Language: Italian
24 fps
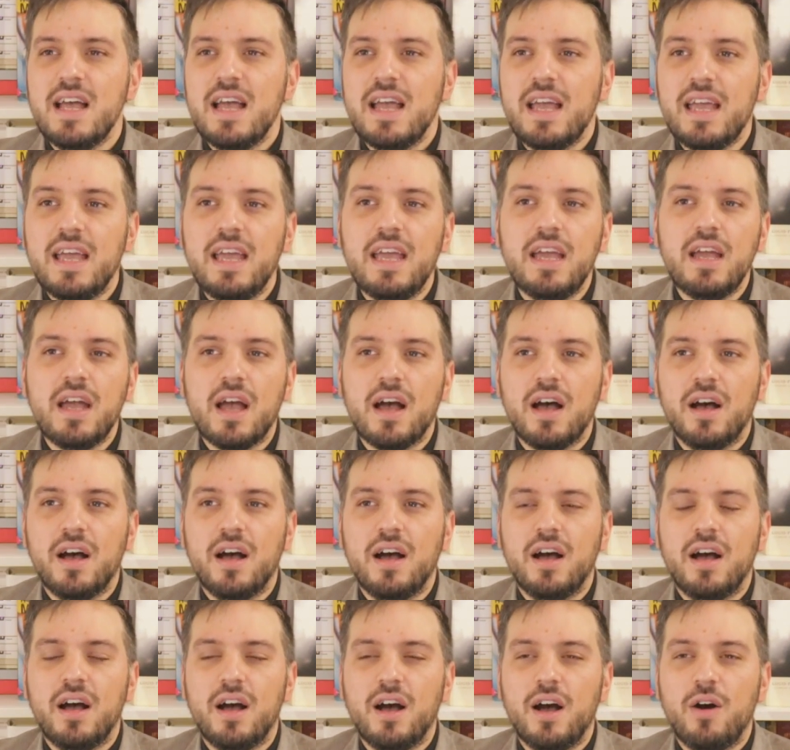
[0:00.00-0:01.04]
e
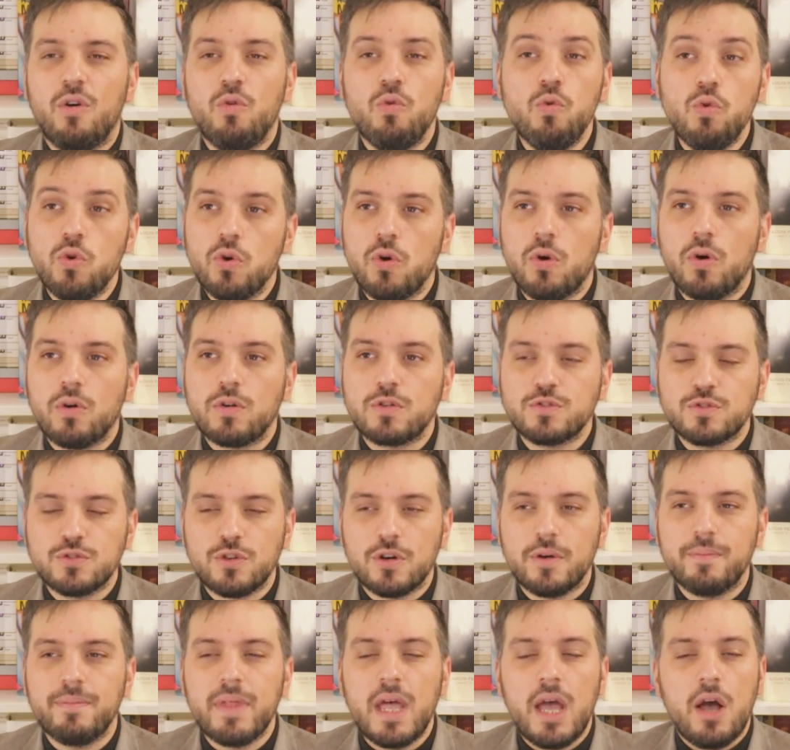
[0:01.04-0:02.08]
uh, un
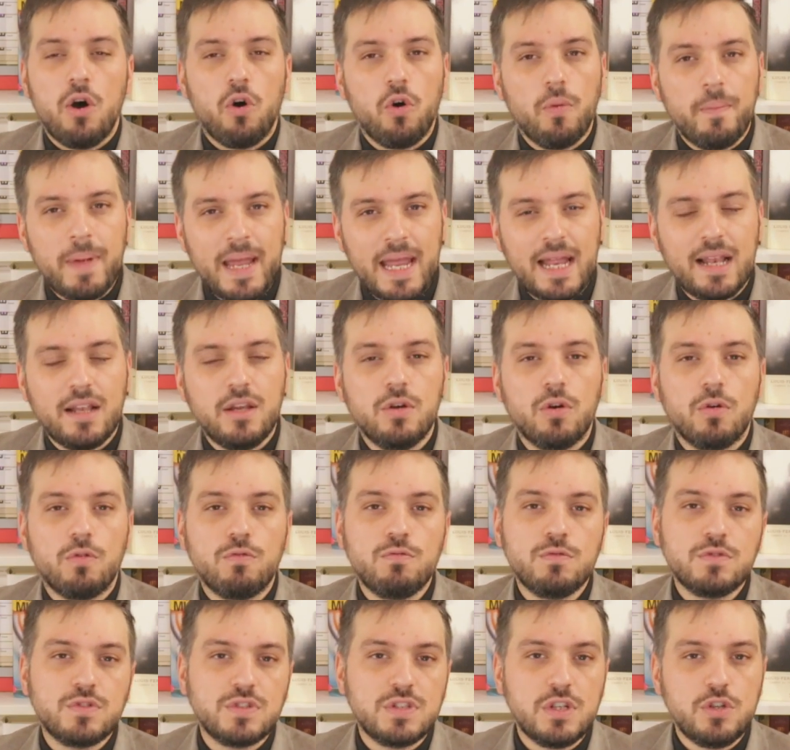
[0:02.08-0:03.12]
orso, o meglio,
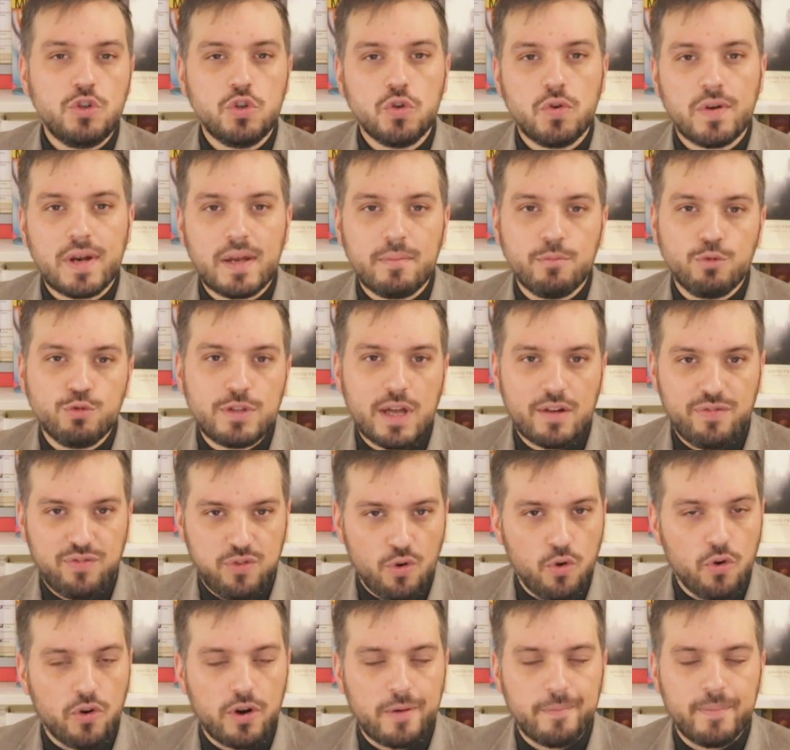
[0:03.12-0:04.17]
un signore
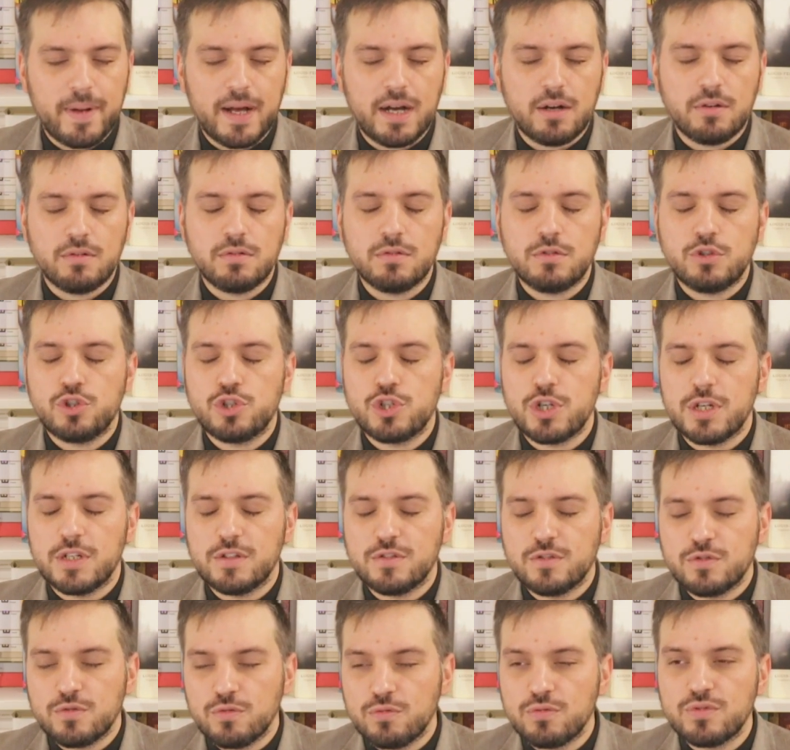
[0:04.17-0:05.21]
mutaforma, oh
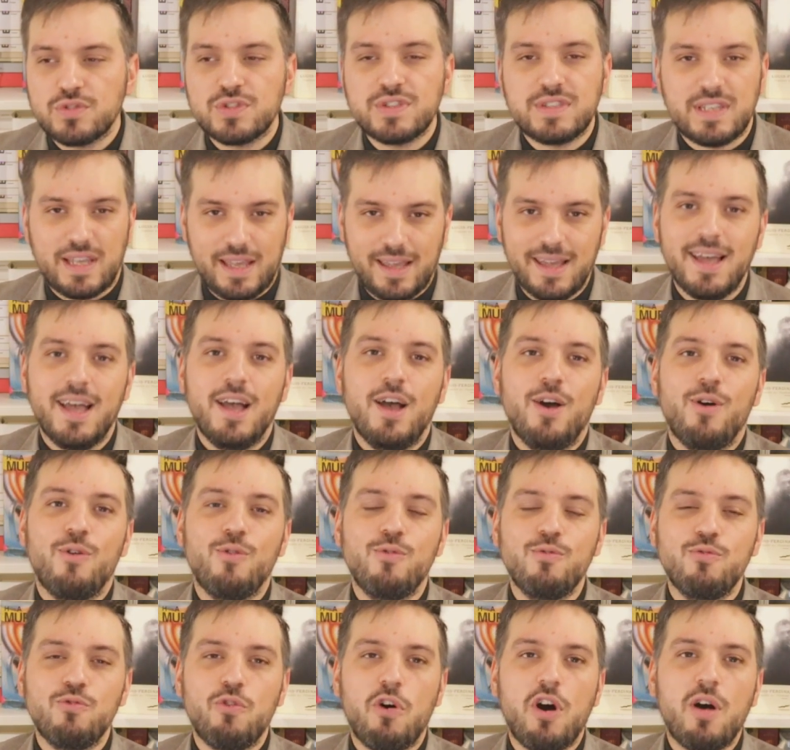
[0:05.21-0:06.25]
Gesù, sì,
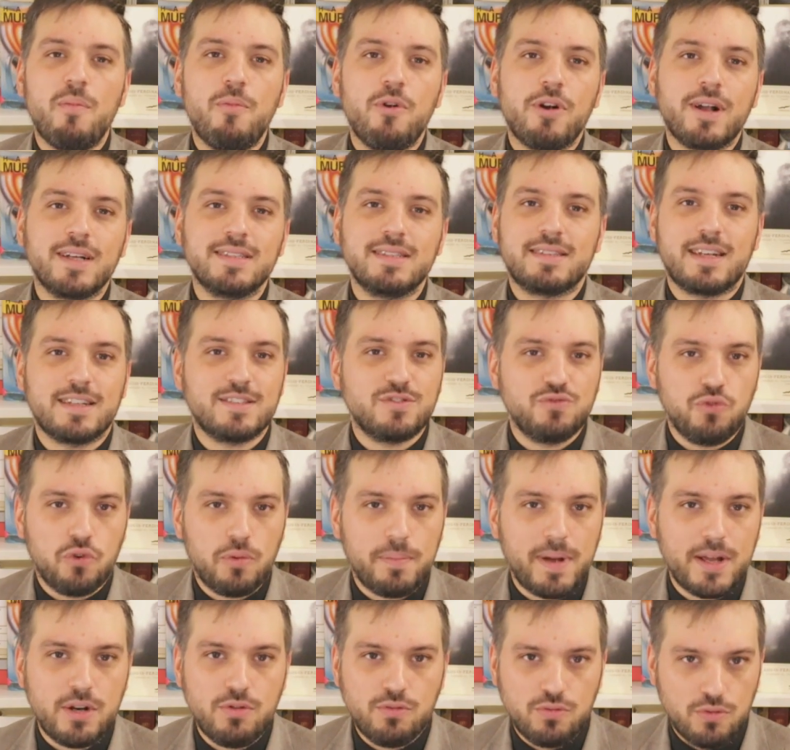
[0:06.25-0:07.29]
un uomo che si
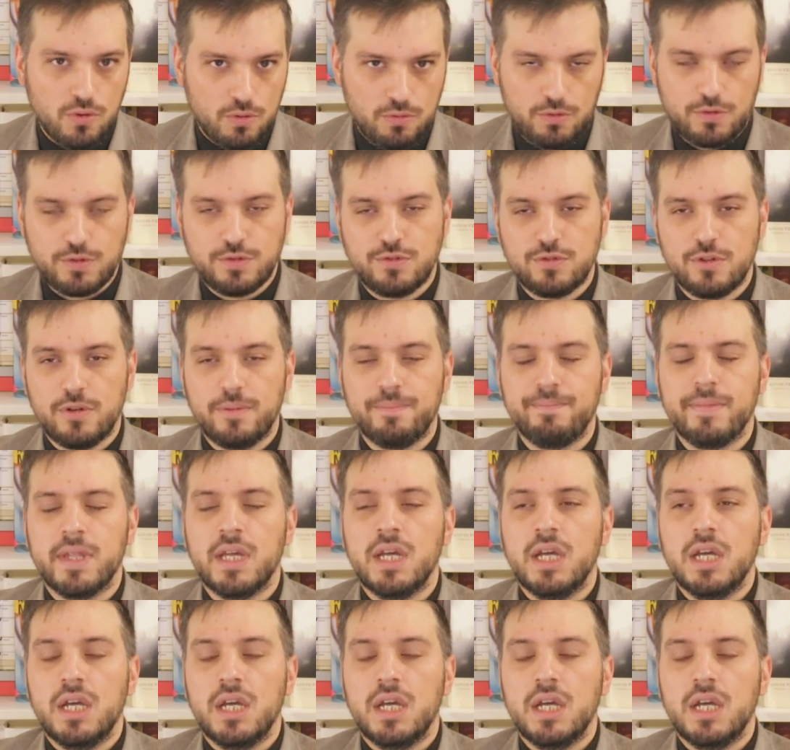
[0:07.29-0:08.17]
trasforma in un orso